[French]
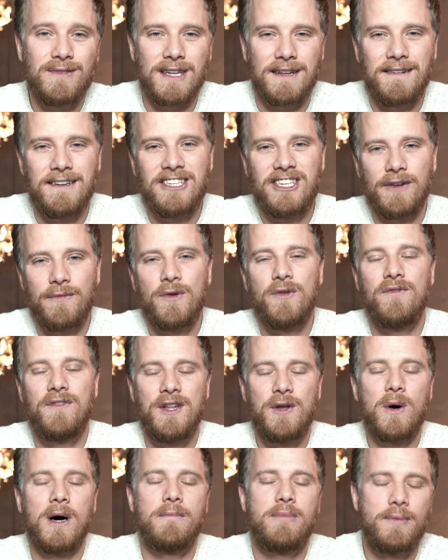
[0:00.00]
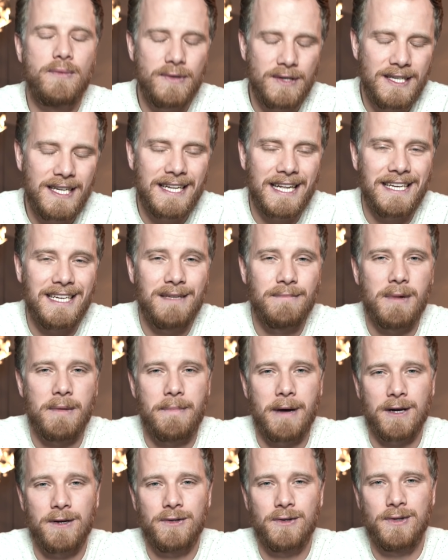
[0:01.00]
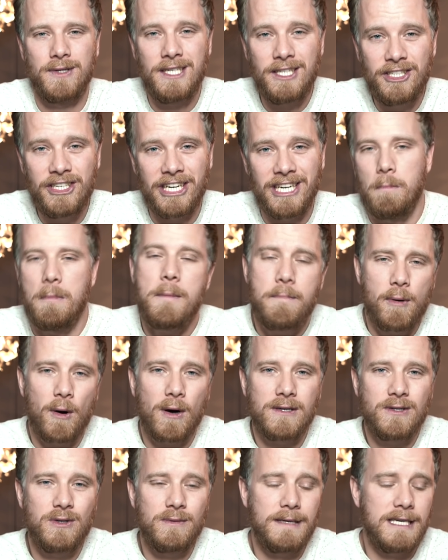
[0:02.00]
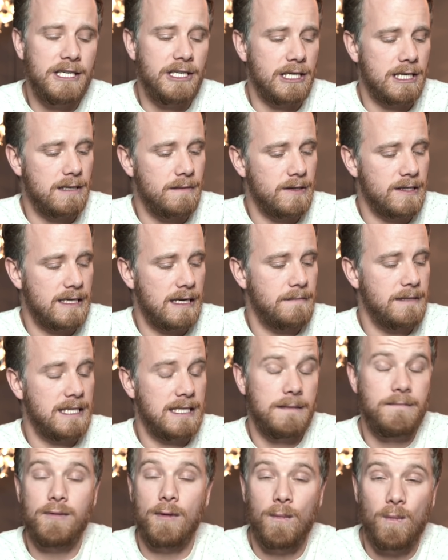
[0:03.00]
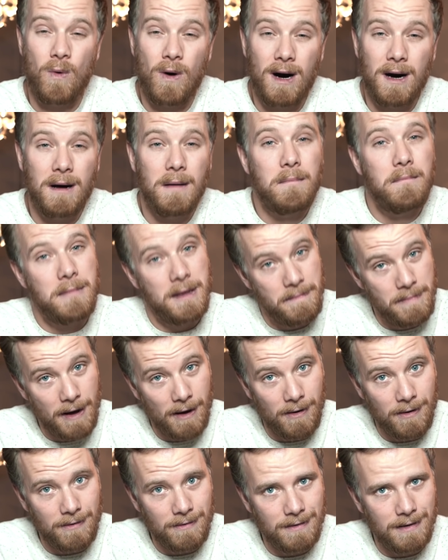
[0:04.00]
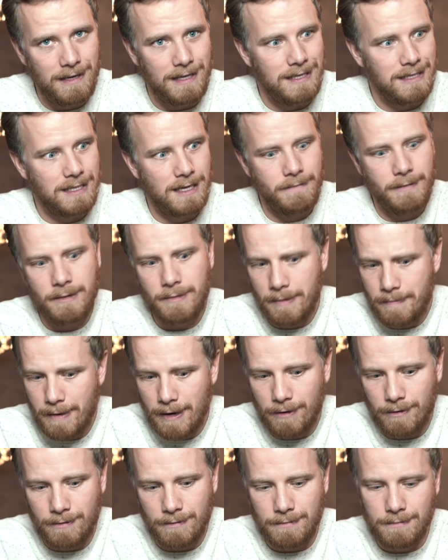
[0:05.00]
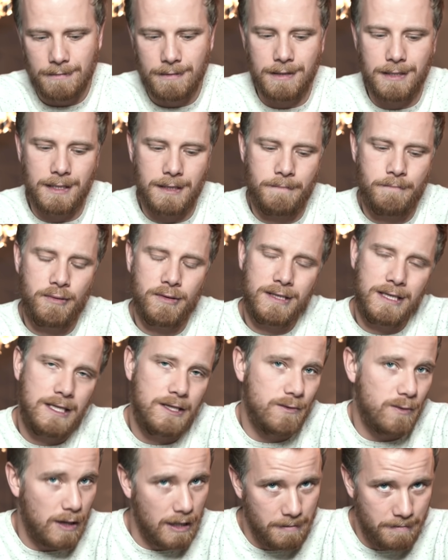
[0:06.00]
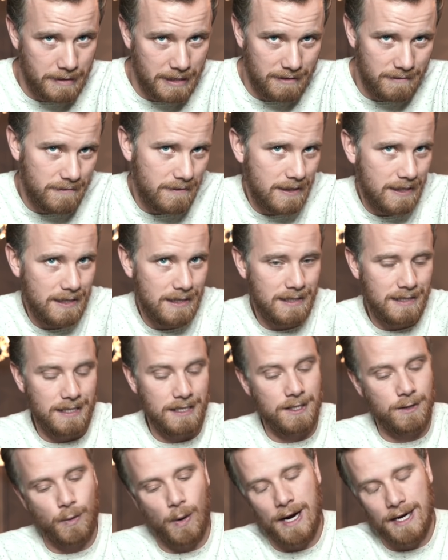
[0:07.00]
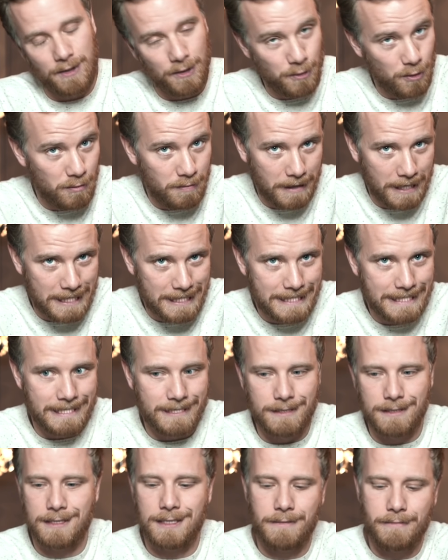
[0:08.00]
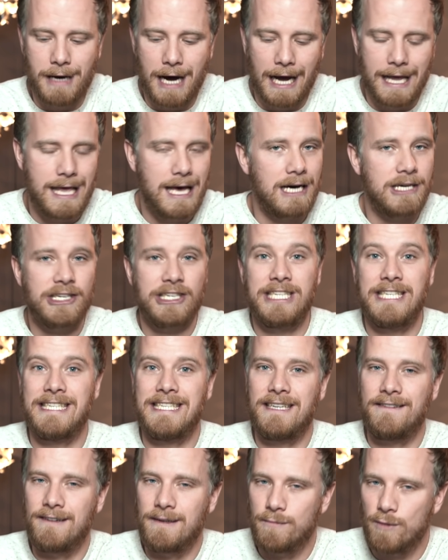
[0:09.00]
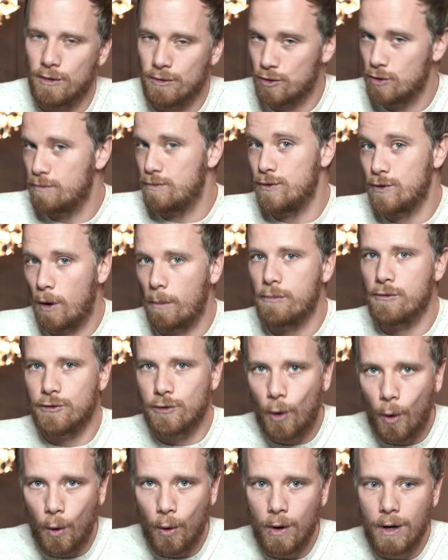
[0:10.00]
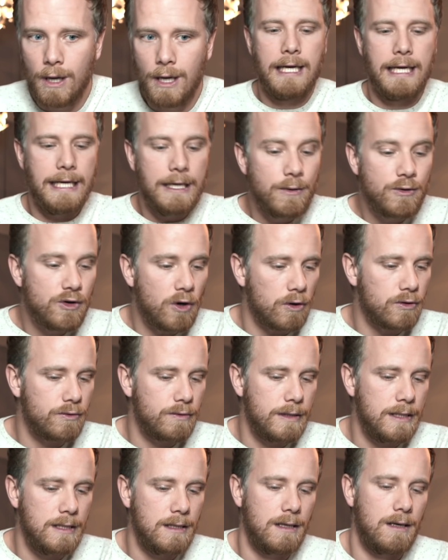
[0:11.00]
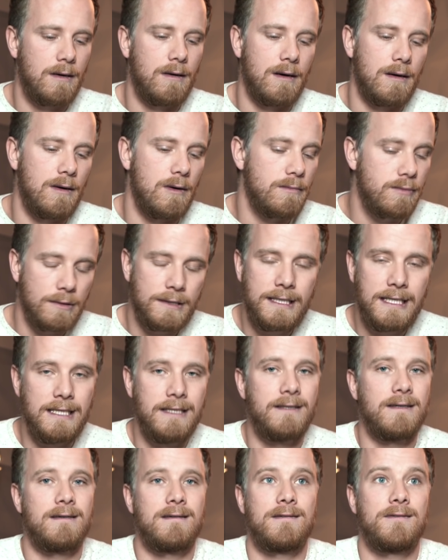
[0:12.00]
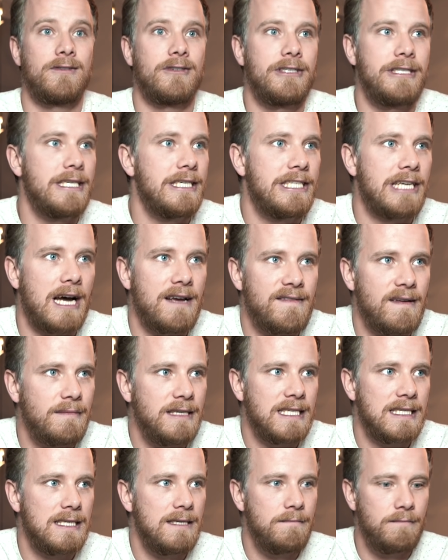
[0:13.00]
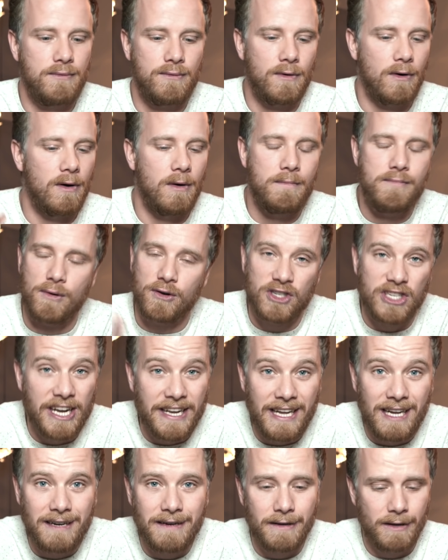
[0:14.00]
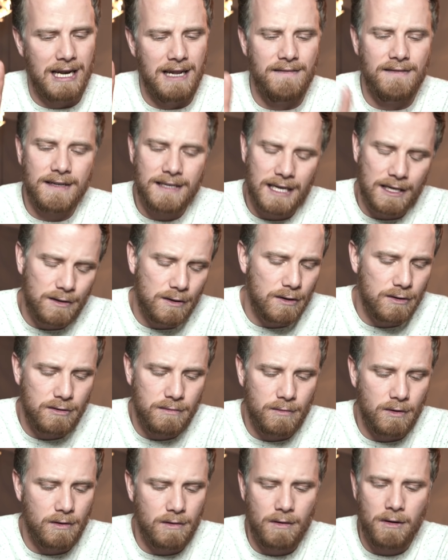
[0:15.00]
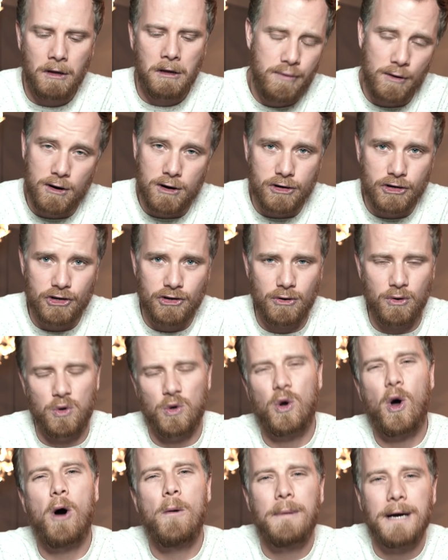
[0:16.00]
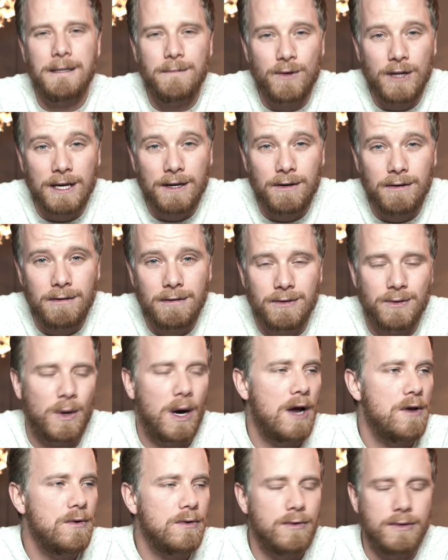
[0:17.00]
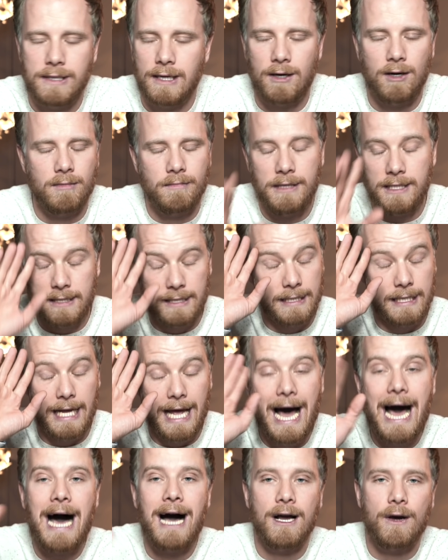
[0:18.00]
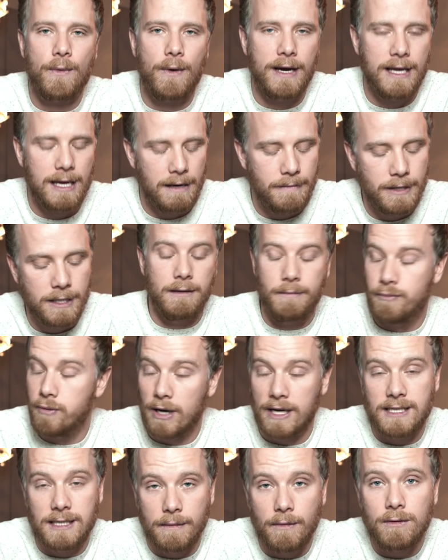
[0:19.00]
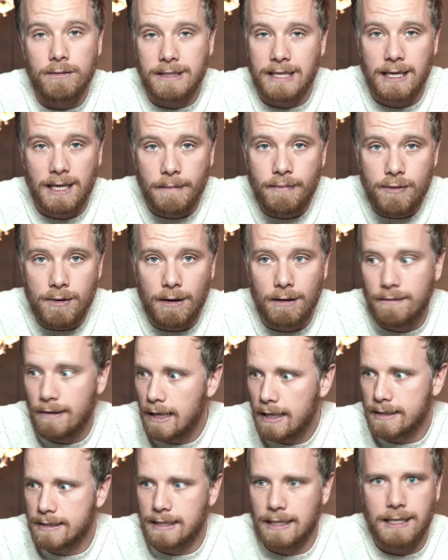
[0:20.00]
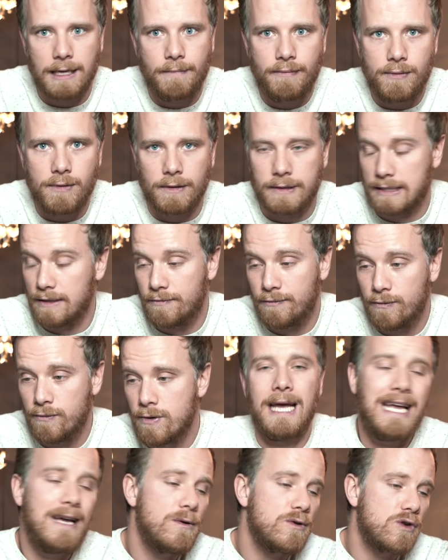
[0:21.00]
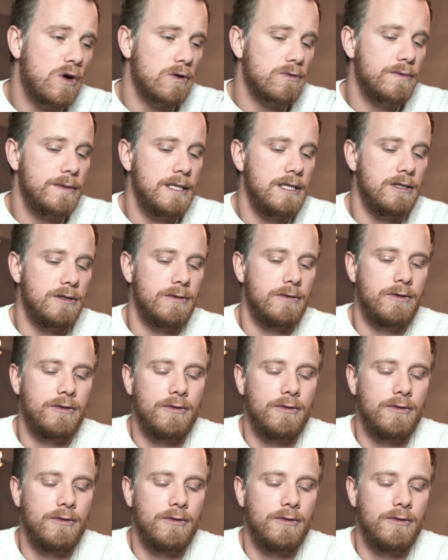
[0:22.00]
Vous avez déjà vu une vidéo un peu plus détaillée de ma période de DJ. Mais pour résumer, j'ai commencé à mixer pour moi, mes parents, les amis de mes parents, des petites soirées privées, des soirées d'entreprise, des mariages, des événements de plus en plus gros. Et aujourd'hui, euh, au bout de 10 ans, j'arrive à mixer pour, euh, pour Chanel, les 24 heures du Mans, Porsche, le Grand Prix de Monaco, radio de 50 mètres, c'était incroyable. Et plus récemment, Singapour. Voilà, Singapour, c'est fou. Et aujourd'hui, je,